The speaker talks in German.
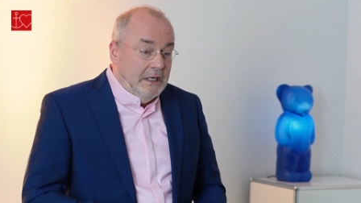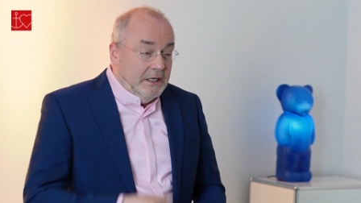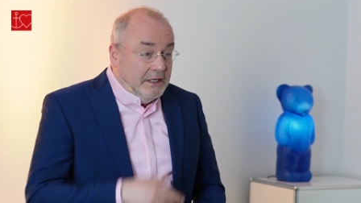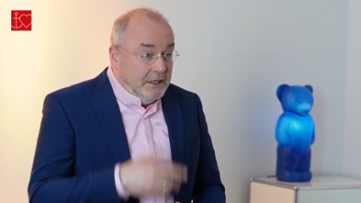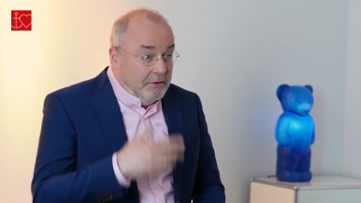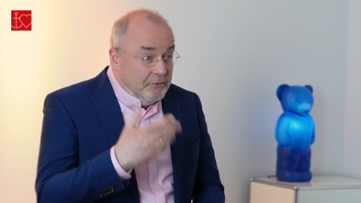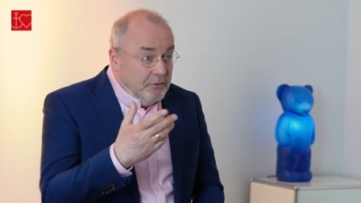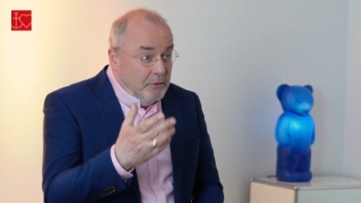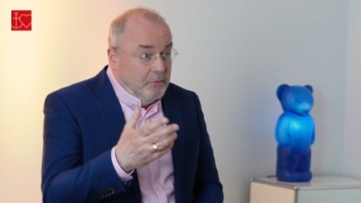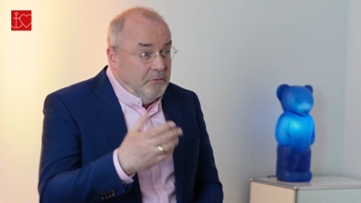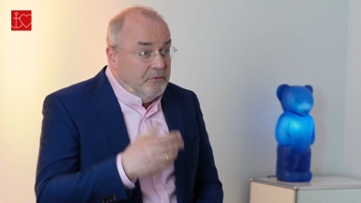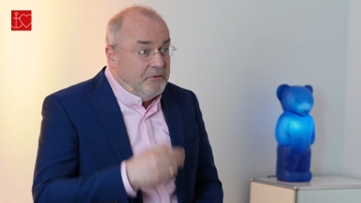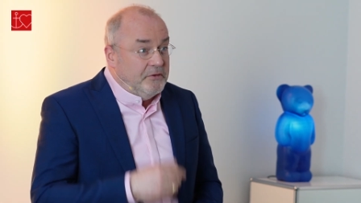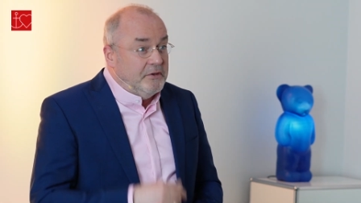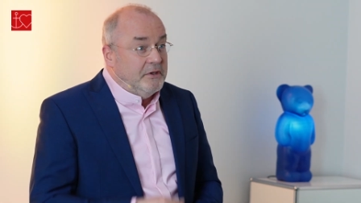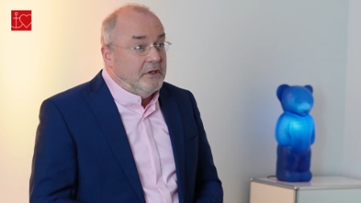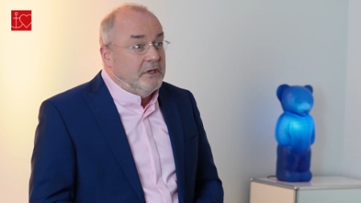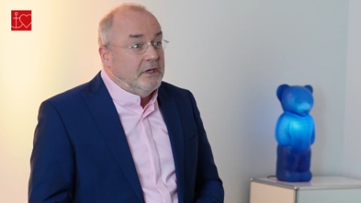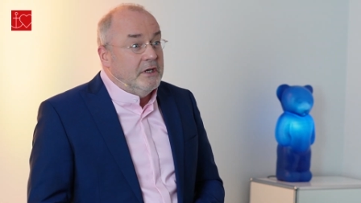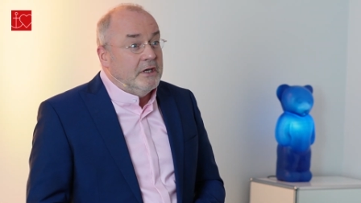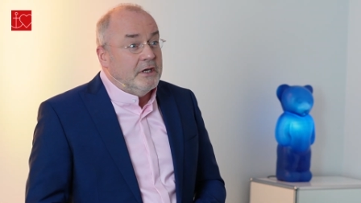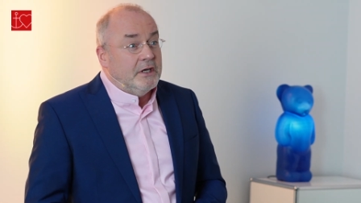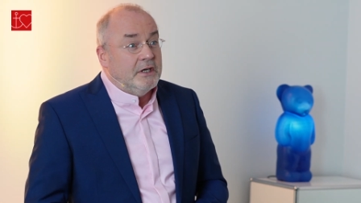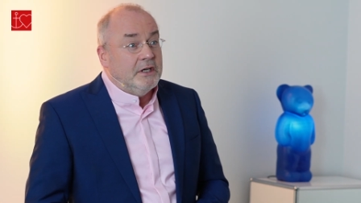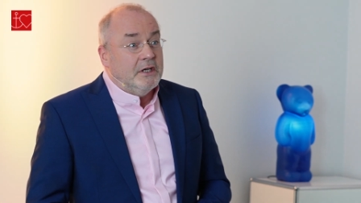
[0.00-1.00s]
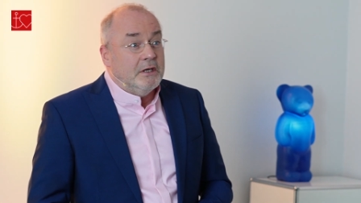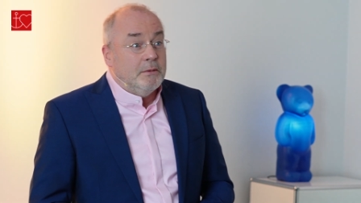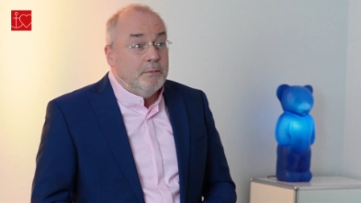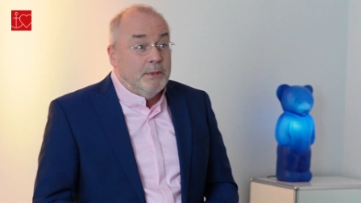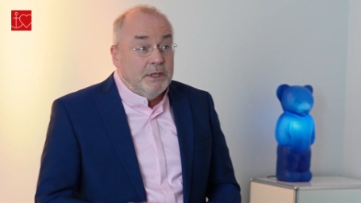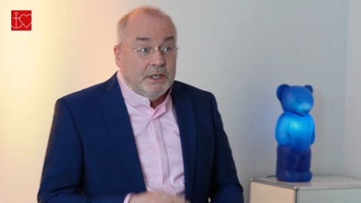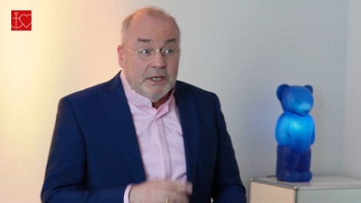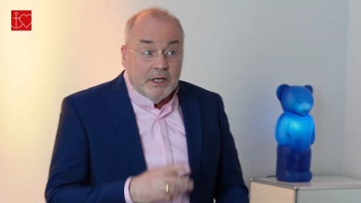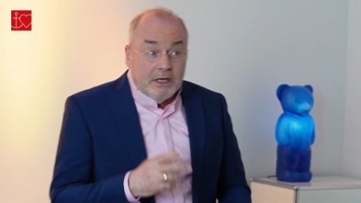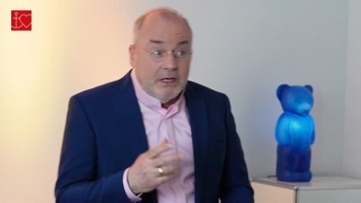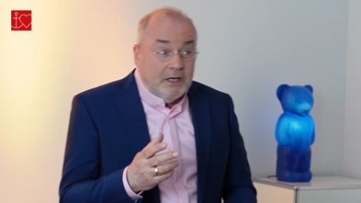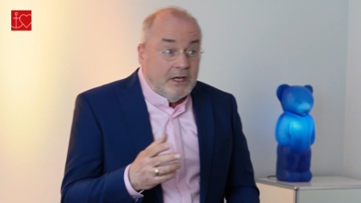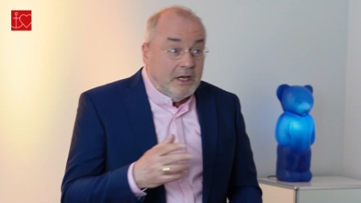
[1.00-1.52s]
Der 50-Jährige
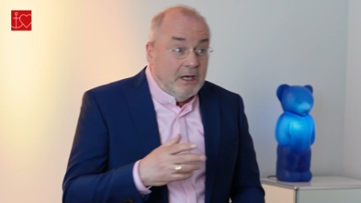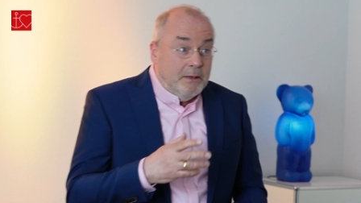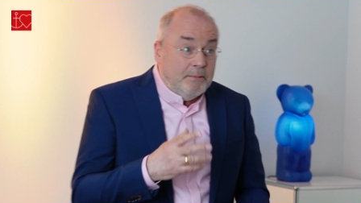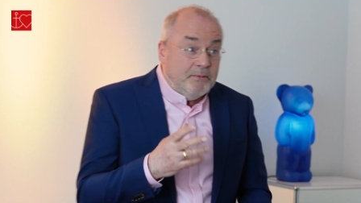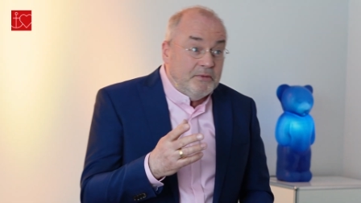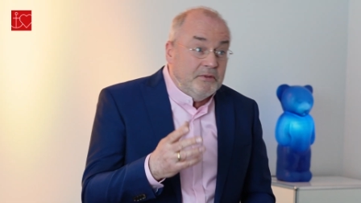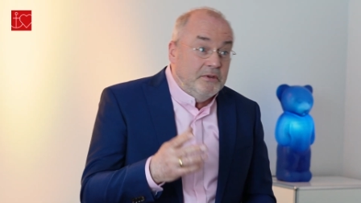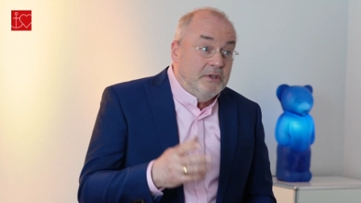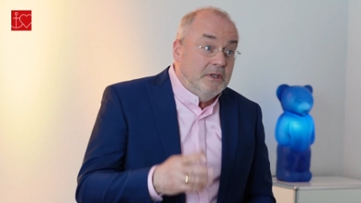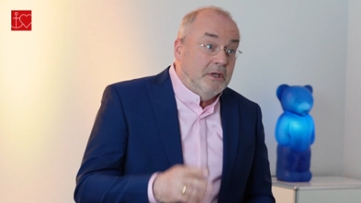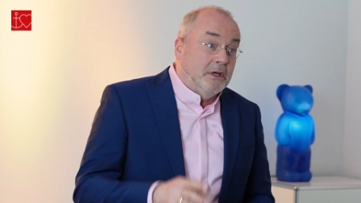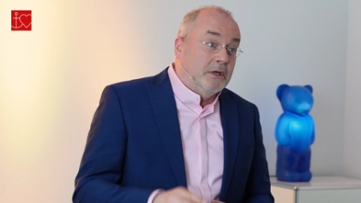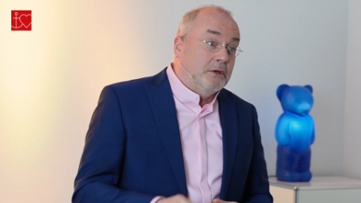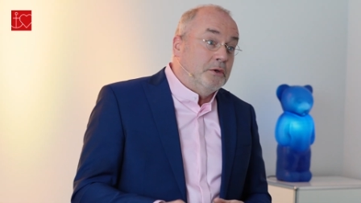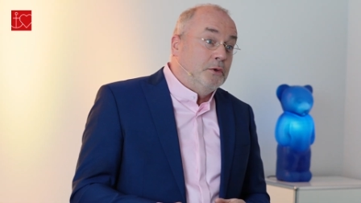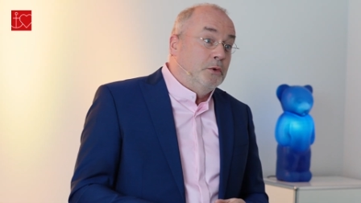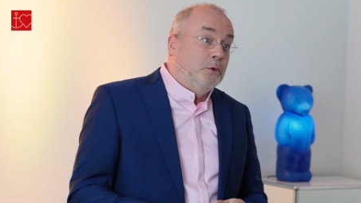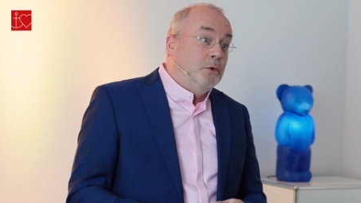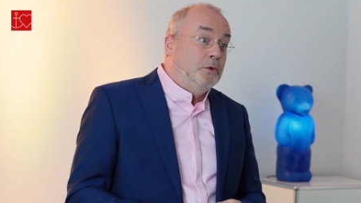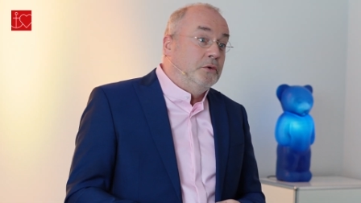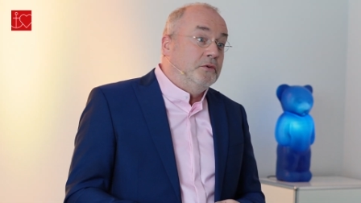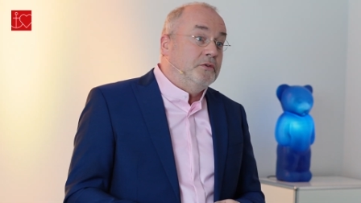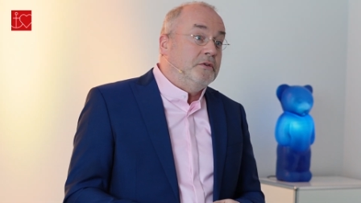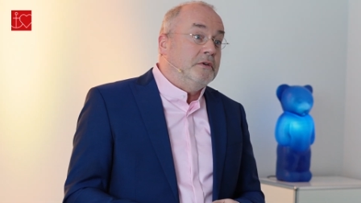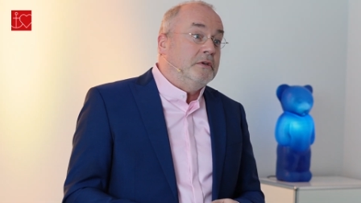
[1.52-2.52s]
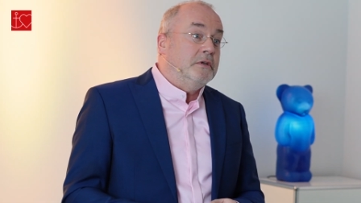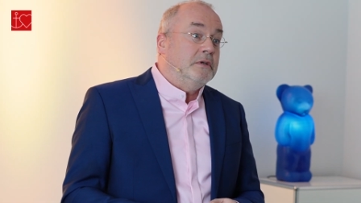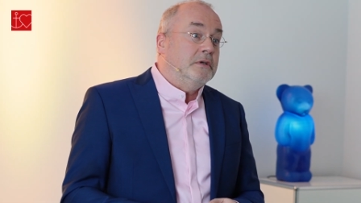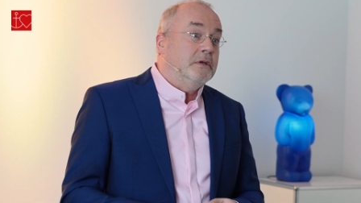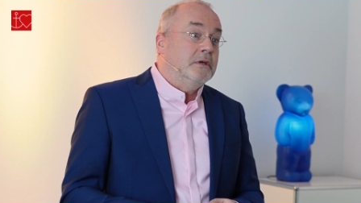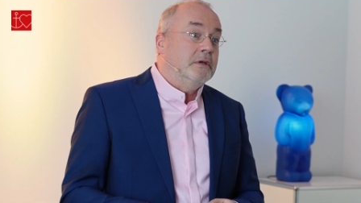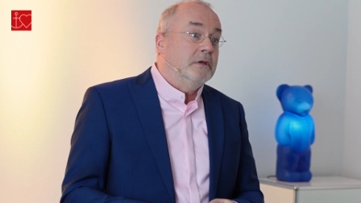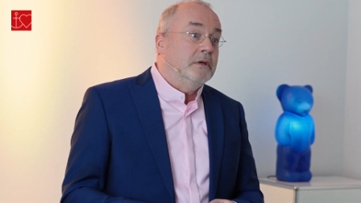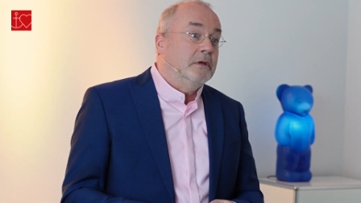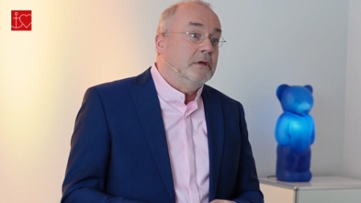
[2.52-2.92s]
mit der Krebsdiagnose,